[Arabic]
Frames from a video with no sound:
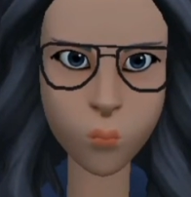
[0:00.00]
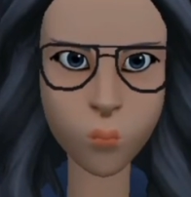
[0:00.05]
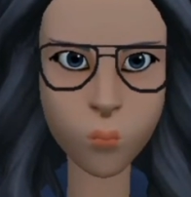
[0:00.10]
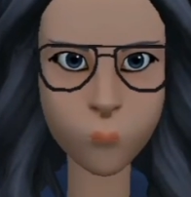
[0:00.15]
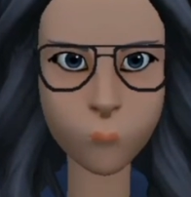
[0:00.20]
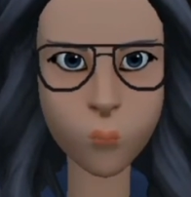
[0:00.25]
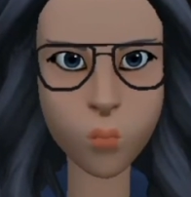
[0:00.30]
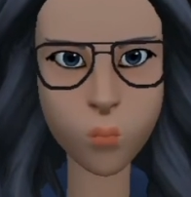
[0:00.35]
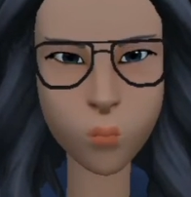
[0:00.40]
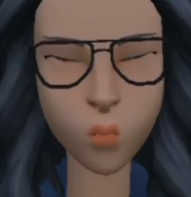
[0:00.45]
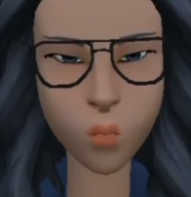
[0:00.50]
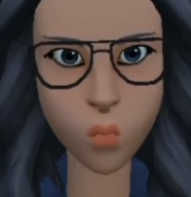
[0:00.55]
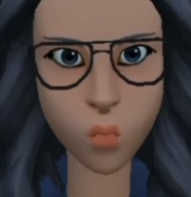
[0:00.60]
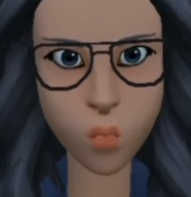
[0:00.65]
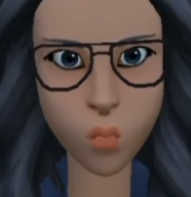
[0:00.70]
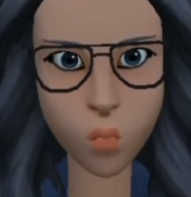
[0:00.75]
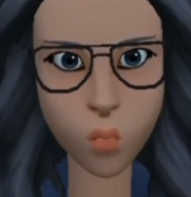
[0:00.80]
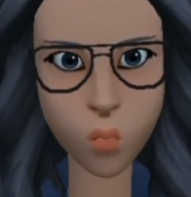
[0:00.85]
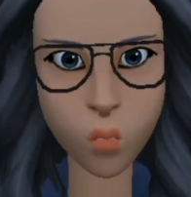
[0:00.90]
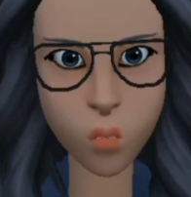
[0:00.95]

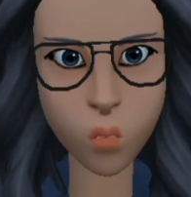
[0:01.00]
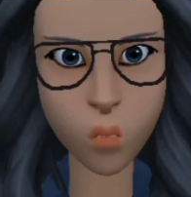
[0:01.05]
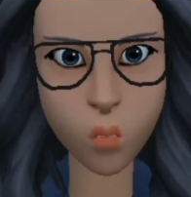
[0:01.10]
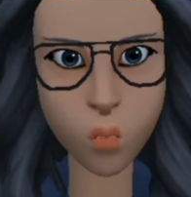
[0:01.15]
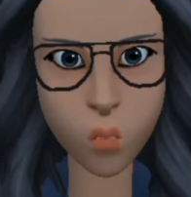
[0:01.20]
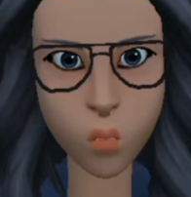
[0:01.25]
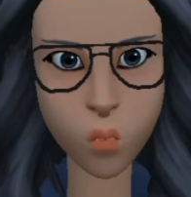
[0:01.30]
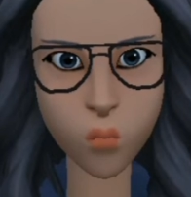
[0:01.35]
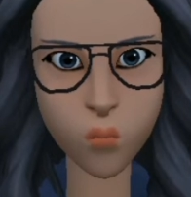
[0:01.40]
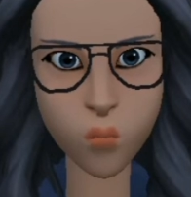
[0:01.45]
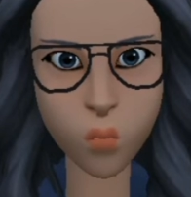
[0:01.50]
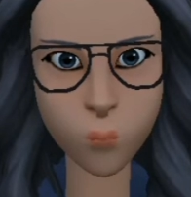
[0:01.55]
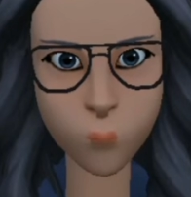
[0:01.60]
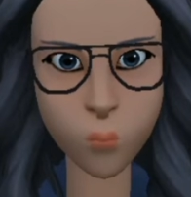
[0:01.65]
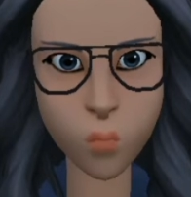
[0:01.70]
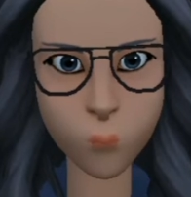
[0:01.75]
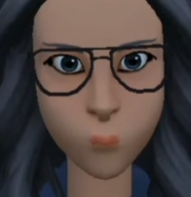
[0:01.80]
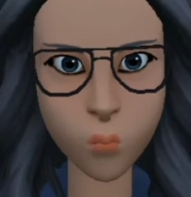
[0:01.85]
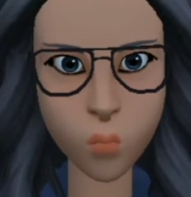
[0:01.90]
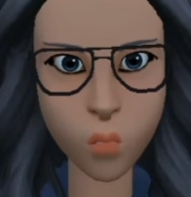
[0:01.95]
فكثيرا ما يترك
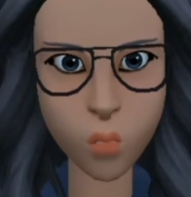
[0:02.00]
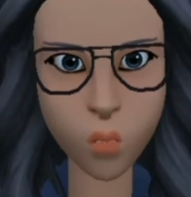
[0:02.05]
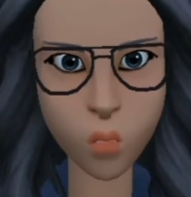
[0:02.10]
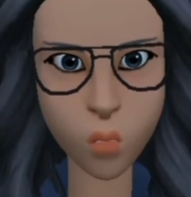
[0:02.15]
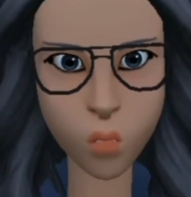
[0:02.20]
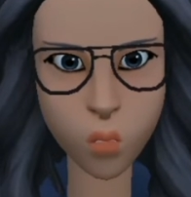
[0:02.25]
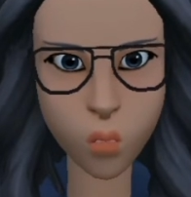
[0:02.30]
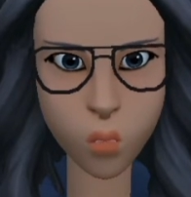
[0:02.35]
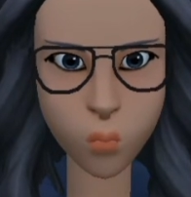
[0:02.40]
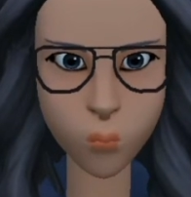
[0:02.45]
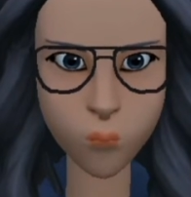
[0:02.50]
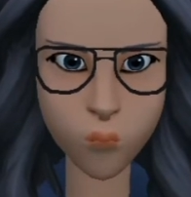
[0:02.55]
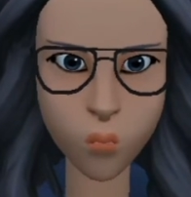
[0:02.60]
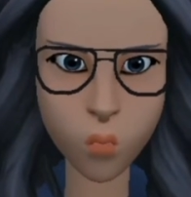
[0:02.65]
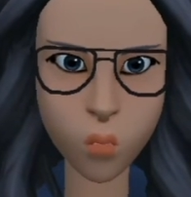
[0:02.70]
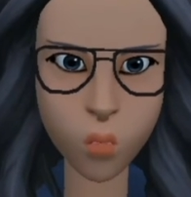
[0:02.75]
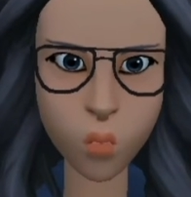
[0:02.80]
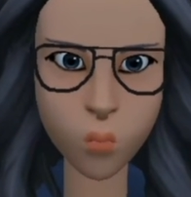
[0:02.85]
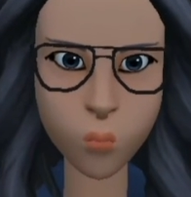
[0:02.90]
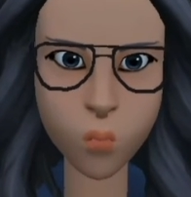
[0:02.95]
سيدي باب
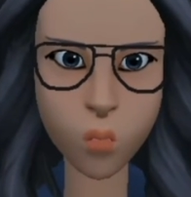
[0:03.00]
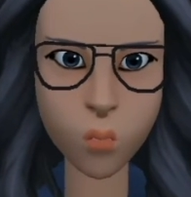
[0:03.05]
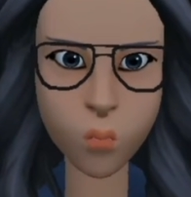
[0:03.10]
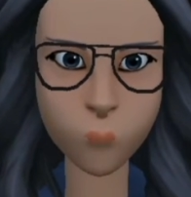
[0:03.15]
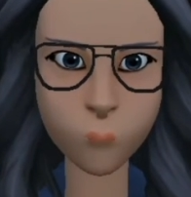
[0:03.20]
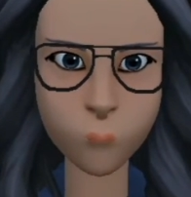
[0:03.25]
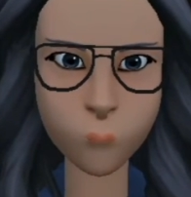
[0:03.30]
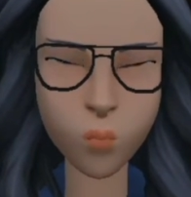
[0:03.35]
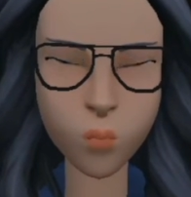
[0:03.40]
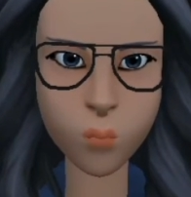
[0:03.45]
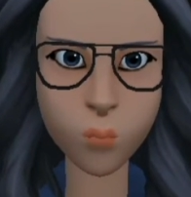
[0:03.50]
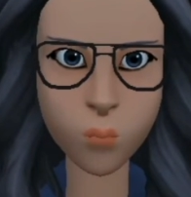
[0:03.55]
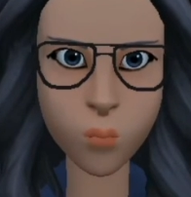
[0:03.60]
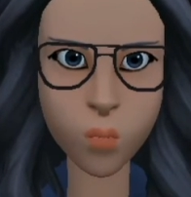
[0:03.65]
القفص مفتوحا